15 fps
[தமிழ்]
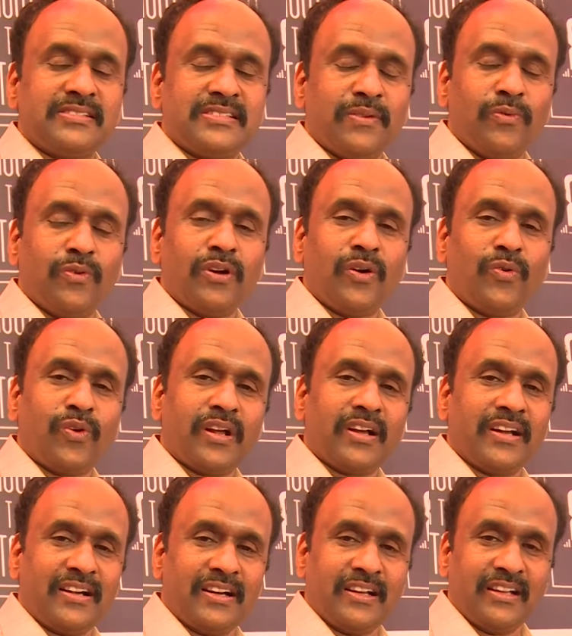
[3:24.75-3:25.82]
சமூக
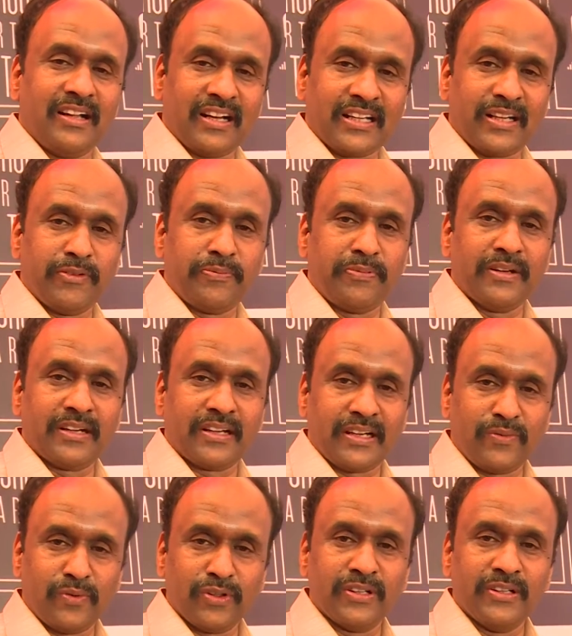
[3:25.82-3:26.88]
ஊடகங்களின் ஆக்கிரமிப்பில்
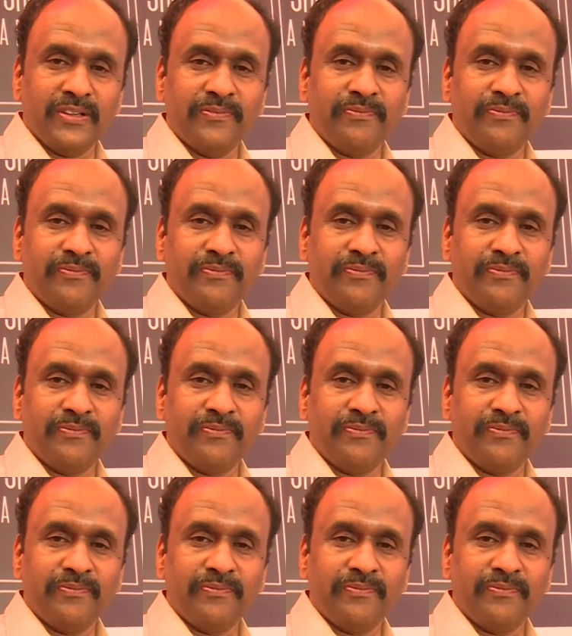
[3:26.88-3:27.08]
இருக்கிற போது